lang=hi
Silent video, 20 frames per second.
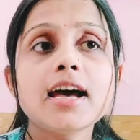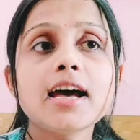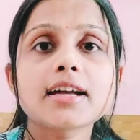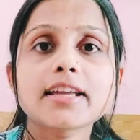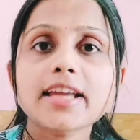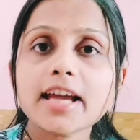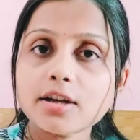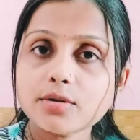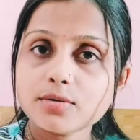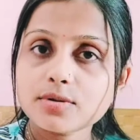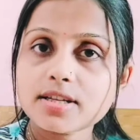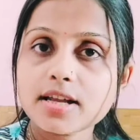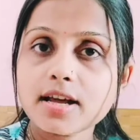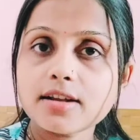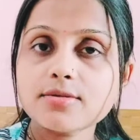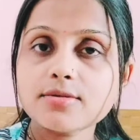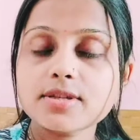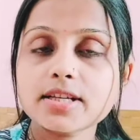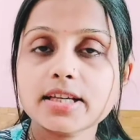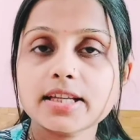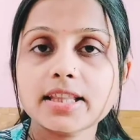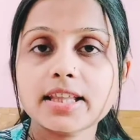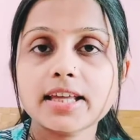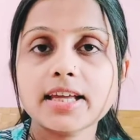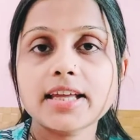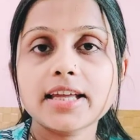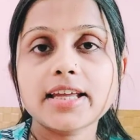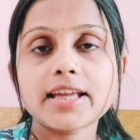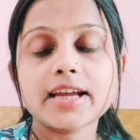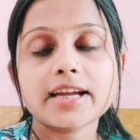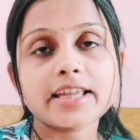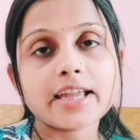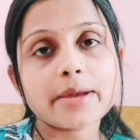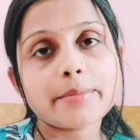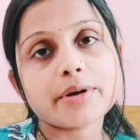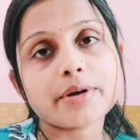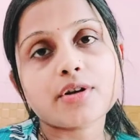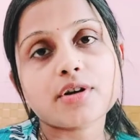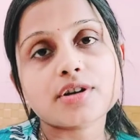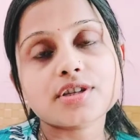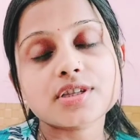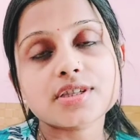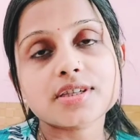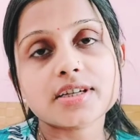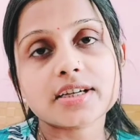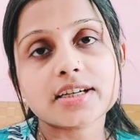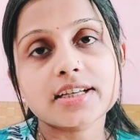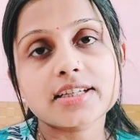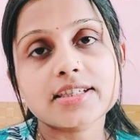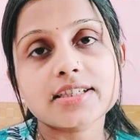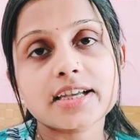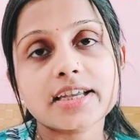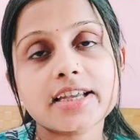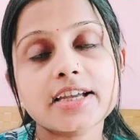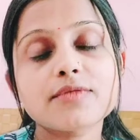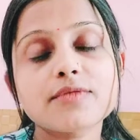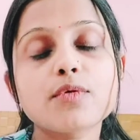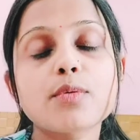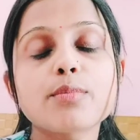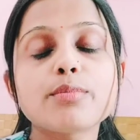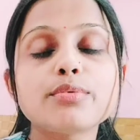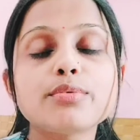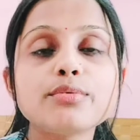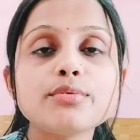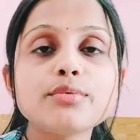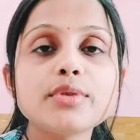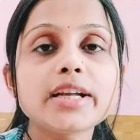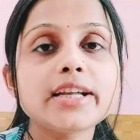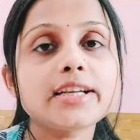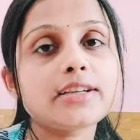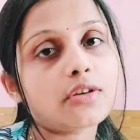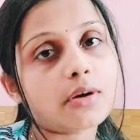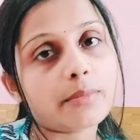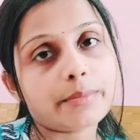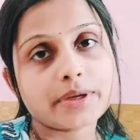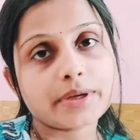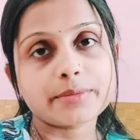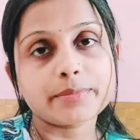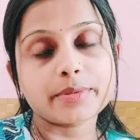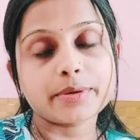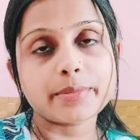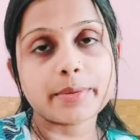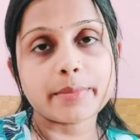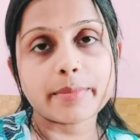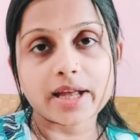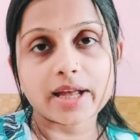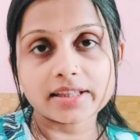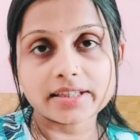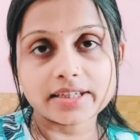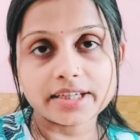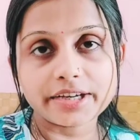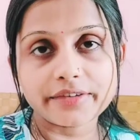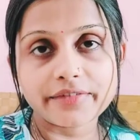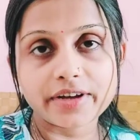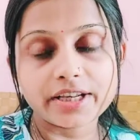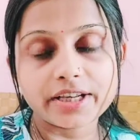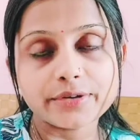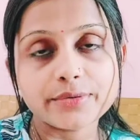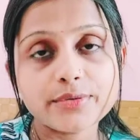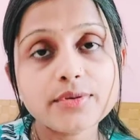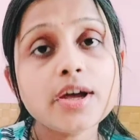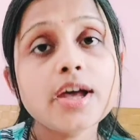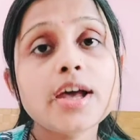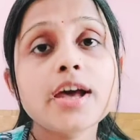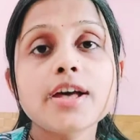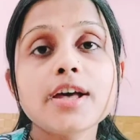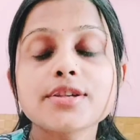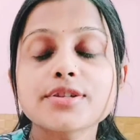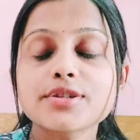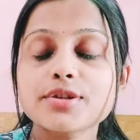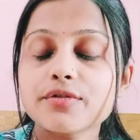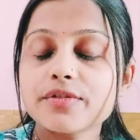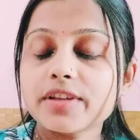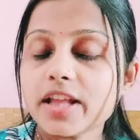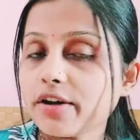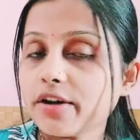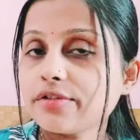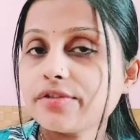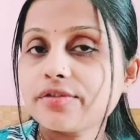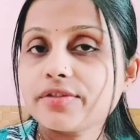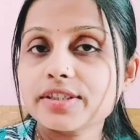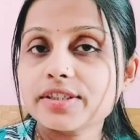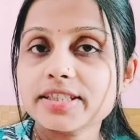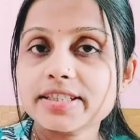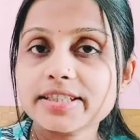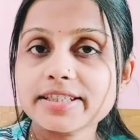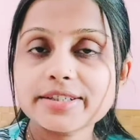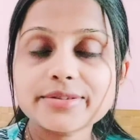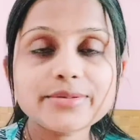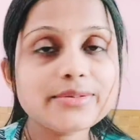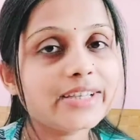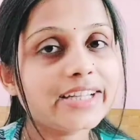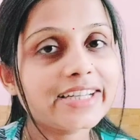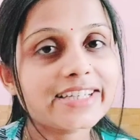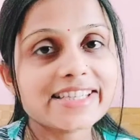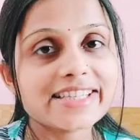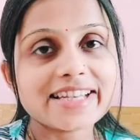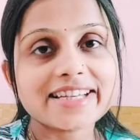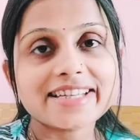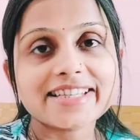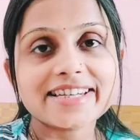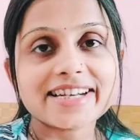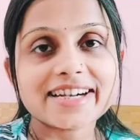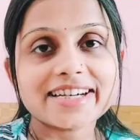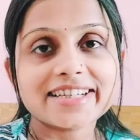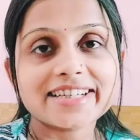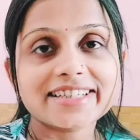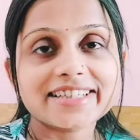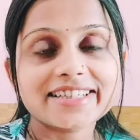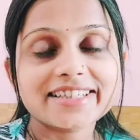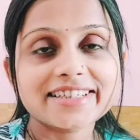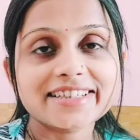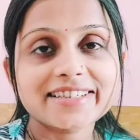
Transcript: क्या नुकसान हो सकते हैं या क्या प्रिकॉशंस रखने चाहिए वो पूरे टॉपिक पर मैं बात करने वाली हूँ सो विदाउट फर्दर डू लेट्स गेट स्टार्टेड